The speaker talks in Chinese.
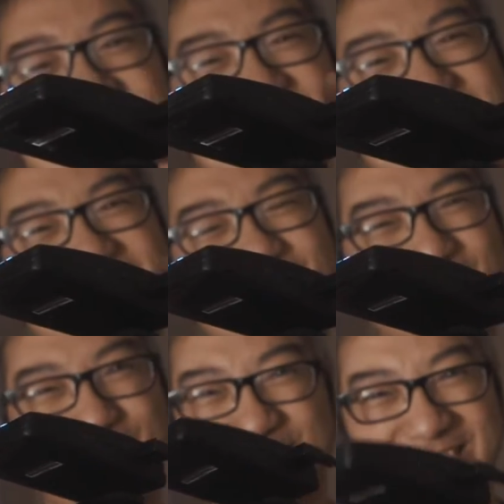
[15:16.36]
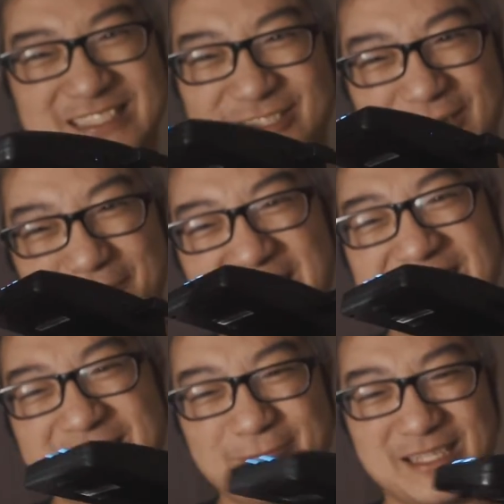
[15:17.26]
这个就是不是用来拍摄
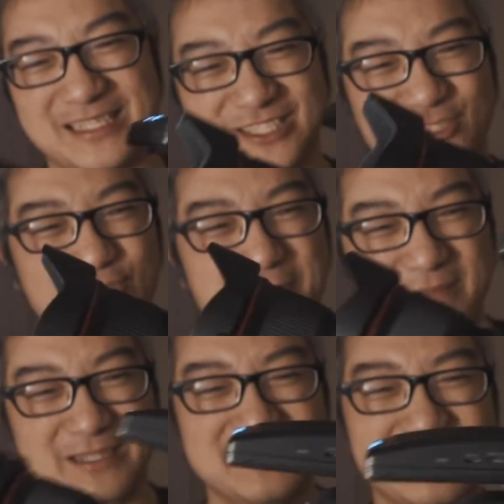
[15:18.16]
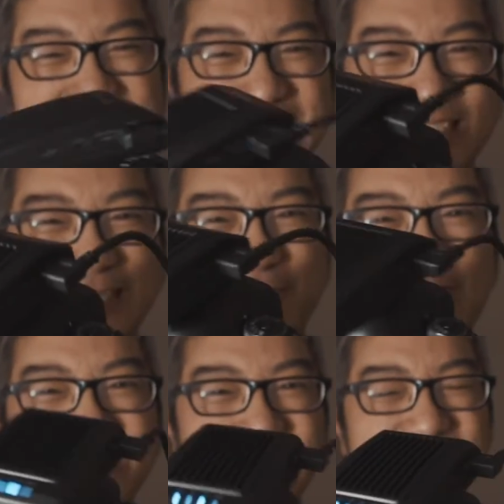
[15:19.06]
视频，而是专门是
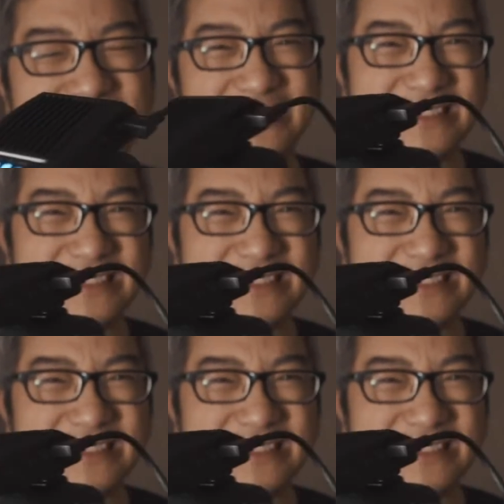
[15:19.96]
拍照的一个人。